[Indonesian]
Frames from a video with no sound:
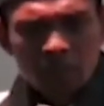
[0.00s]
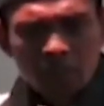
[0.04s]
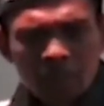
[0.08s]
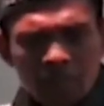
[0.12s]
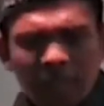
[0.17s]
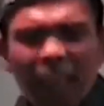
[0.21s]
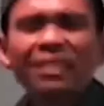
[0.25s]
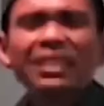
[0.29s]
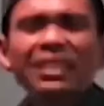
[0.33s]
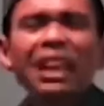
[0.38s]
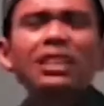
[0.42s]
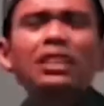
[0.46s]

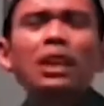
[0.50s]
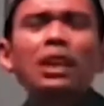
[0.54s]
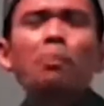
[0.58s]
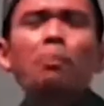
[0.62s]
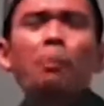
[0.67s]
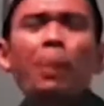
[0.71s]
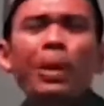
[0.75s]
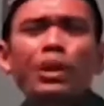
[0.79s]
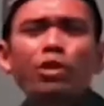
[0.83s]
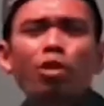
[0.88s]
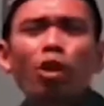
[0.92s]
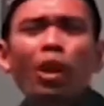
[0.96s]
Yang tak
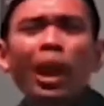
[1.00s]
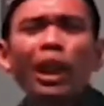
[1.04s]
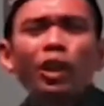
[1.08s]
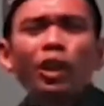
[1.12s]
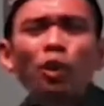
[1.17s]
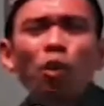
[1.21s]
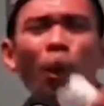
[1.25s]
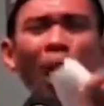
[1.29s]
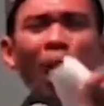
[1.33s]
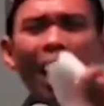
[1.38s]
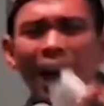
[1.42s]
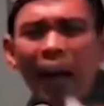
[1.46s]
sempat sholat
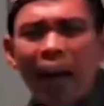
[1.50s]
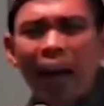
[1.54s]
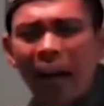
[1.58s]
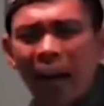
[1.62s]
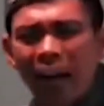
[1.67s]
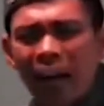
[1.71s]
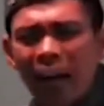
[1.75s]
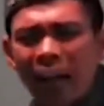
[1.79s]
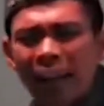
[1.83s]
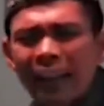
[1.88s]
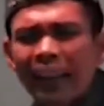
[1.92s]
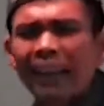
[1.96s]

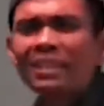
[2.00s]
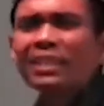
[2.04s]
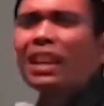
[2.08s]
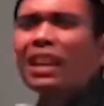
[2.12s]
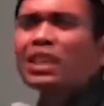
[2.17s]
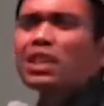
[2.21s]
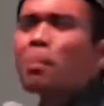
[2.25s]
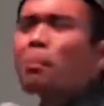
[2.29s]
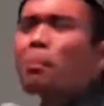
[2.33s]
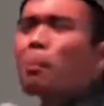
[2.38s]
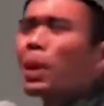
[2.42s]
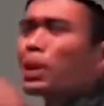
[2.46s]
duha, yang
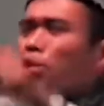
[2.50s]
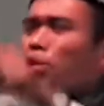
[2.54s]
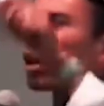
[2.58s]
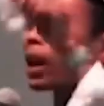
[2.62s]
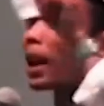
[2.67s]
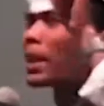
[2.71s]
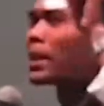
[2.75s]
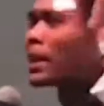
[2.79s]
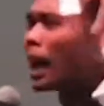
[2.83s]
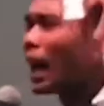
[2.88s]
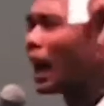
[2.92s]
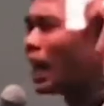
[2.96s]
tak sempat
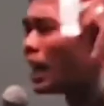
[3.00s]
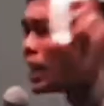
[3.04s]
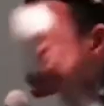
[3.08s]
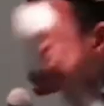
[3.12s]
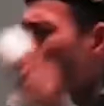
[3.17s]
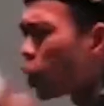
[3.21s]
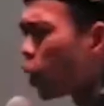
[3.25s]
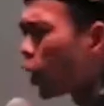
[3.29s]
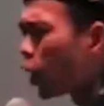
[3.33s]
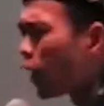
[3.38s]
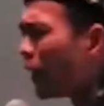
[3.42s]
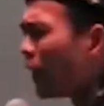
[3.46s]
sholat
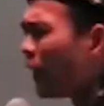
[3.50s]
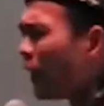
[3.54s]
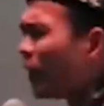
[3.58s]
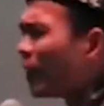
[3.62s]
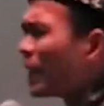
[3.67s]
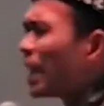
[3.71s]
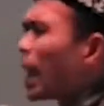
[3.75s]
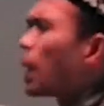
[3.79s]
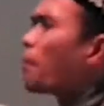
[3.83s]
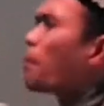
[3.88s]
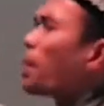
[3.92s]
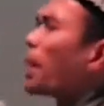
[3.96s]
tahajud,
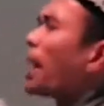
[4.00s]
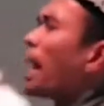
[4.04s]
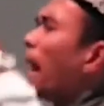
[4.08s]
yang